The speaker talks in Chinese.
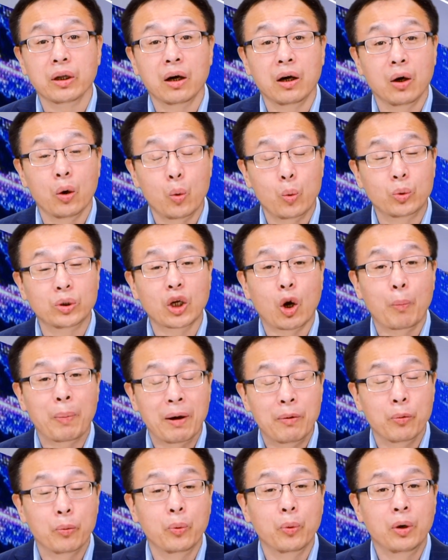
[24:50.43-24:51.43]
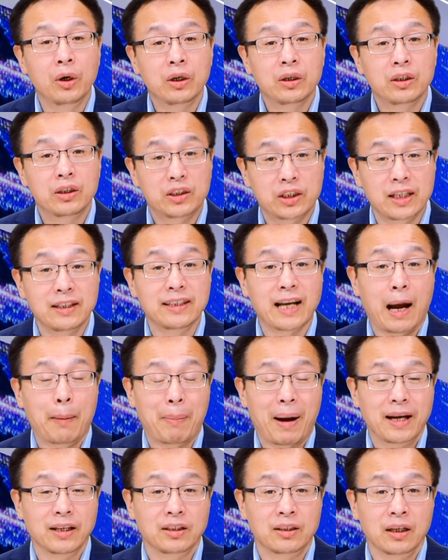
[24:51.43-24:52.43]
和胡椒喷雾镇压
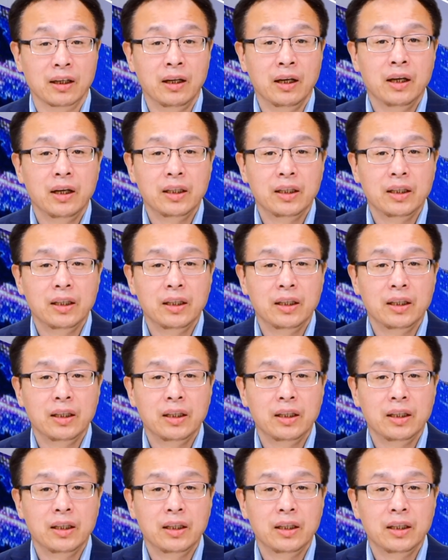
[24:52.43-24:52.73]
百姓，